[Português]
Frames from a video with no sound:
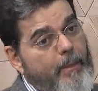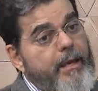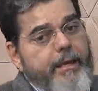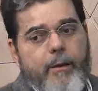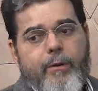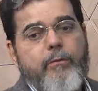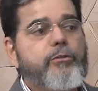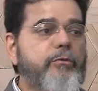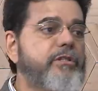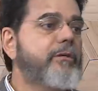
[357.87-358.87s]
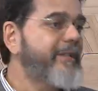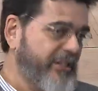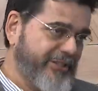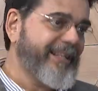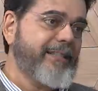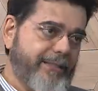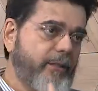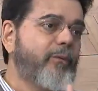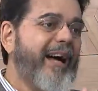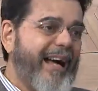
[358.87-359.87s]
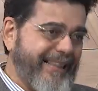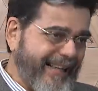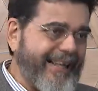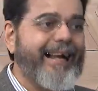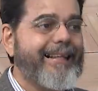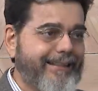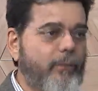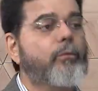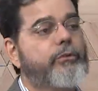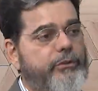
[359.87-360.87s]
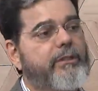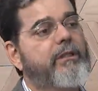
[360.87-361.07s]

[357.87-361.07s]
E que é uma Constituição que está sendo atacada hoje,